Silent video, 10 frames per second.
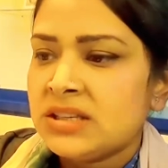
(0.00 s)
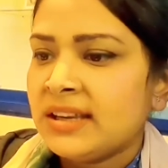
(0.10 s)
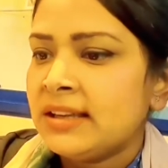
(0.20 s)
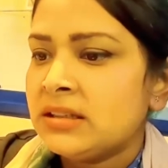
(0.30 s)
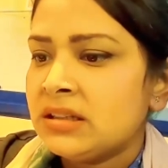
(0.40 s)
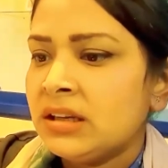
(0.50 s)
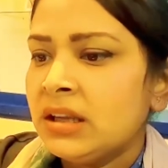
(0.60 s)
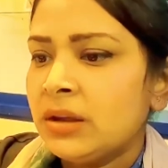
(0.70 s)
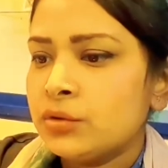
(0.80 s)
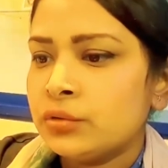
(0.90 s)
সেক্ষেত্রে
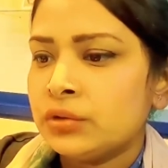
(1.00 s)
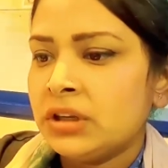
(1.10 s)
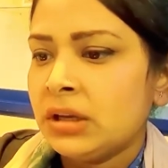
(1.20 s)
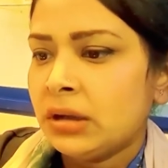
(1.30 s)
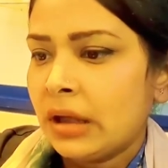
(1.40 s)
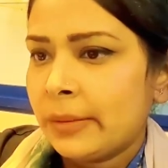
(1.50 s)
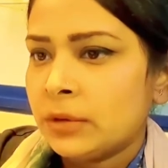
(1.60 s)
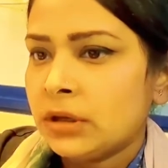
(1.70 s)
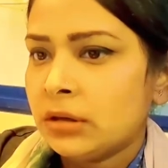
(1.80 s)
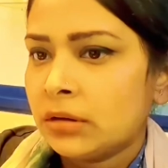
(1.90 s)
কেউ যদি
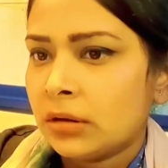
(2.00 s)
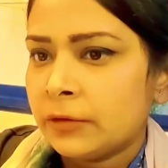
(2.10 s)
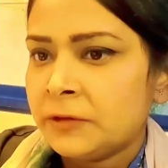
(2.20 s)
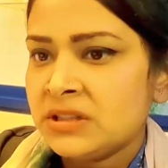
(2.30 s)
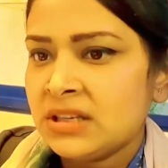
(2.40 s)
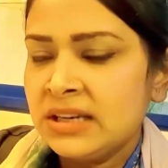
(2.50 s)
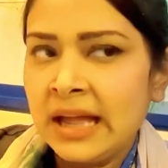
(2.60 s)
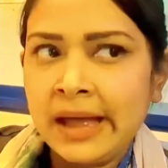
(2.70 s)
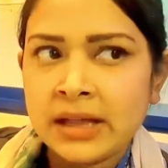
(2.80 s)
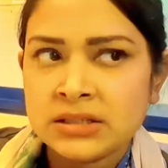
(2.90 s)
আমাদের অফিসে
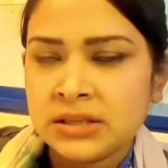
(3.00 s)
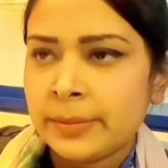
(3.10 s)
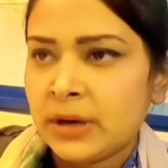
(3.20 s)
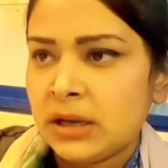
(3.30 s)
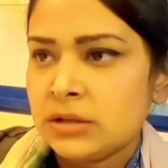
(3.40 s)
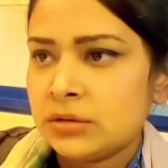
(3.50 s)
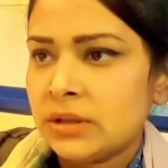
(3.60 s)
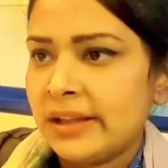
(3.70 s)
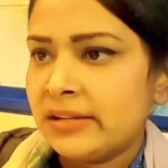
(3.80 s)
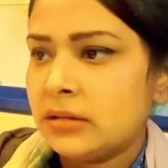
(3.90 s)
না আসতে পারে
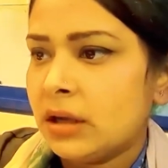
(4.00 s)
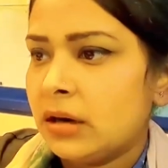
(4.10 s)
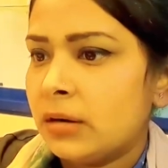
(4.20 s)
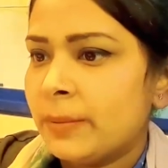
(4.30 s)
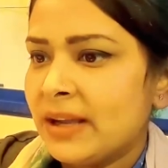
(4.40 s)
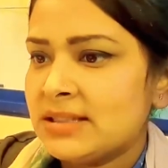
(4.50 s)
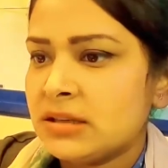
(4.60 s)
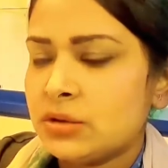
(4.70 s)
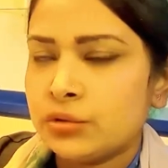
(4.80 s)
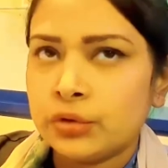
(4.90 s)
তার
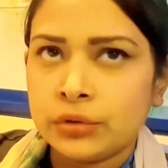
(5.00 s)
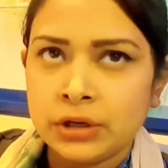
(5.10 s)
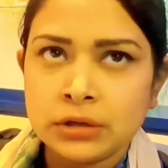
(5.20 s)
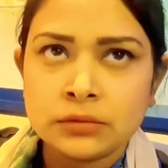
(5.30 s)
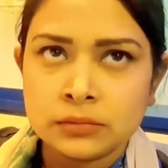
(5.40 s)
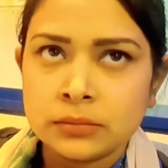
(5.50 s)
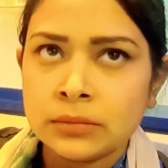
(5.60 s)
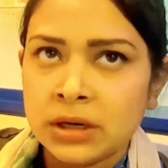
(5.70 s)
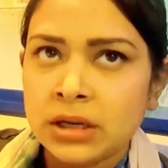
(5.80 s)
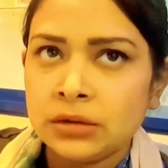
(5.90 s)
বাসাটা যদি অনেক
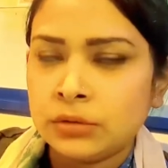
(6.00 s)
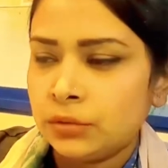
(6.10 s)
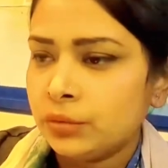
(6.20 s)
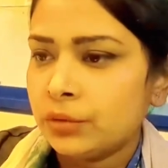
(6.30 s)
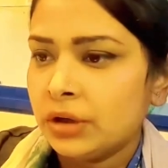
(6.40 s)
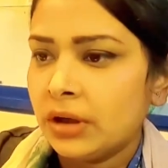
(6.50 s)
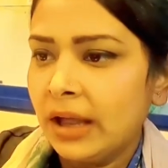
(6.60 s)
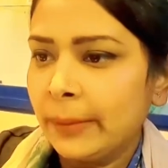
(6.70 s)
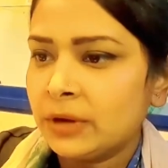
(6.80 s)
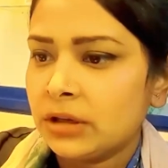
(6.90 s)
মানে দূরে
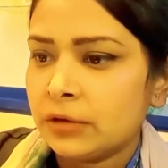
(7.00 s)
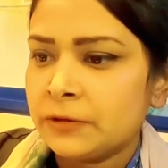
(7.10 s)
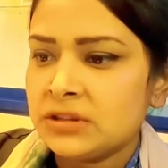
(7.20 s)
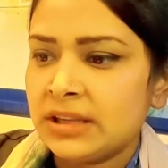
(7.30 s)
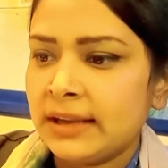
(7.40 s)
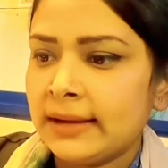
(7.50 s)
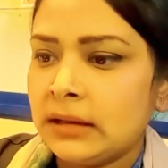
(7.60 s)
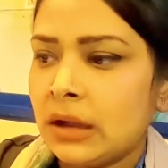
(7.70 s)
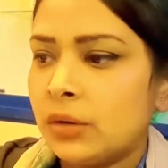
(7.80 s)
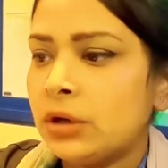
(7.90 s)
হয় আমাদের অফিস থেকে
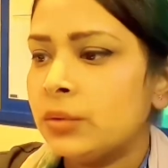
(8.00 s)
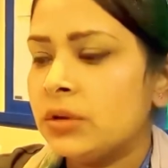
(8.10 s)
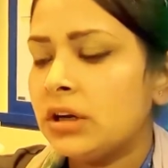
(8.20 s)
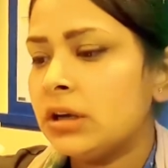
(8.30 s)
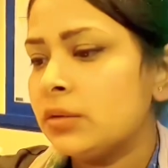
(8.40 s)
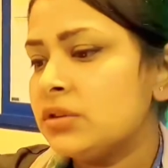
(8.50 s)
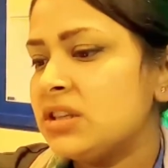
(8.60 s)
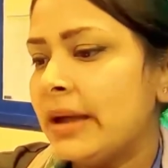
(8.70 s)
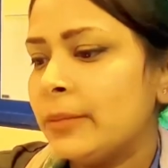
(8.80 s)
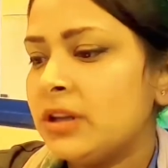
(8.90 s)
তাহলে ওনারা
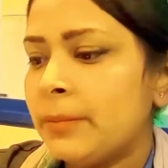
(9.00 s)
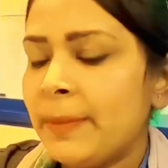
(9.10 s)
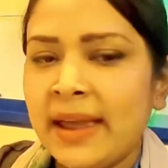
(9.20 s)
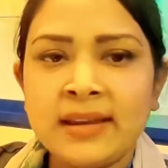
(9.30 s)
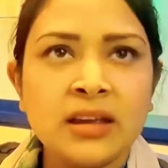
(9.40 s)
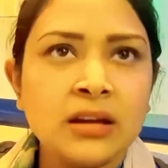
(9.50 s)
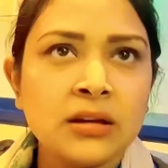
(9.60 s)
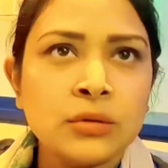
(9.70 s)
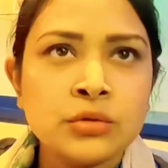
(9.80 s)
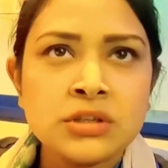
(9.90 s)
হচ্ছে আমাদের ব্যাংক
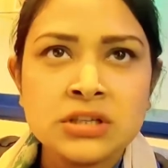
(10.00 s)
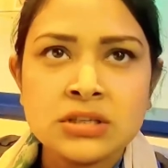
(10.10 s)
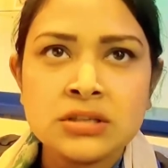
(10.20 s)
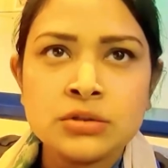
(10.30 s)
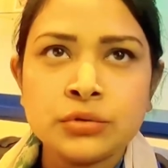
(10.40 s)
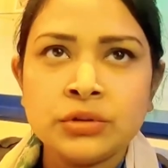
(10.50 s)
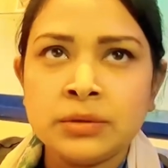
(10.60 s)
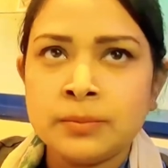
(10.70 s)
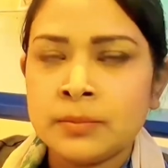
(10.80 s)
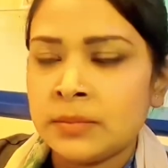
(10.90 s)
অ্যাকাউন্টে
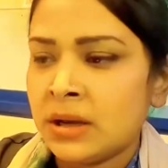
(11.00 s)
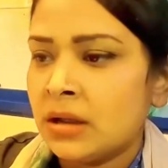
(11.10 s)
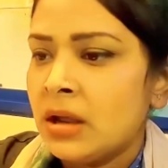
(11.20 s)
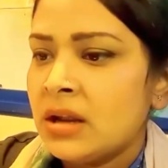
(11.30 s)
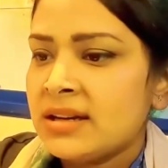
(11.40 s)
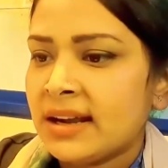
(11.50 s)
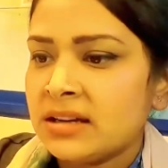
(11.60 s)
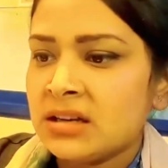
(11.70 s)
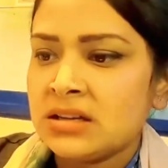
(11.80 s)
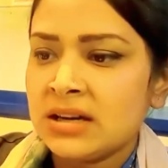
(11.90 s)
যদি
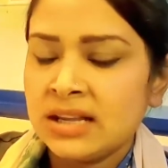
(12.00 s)
টাকাটা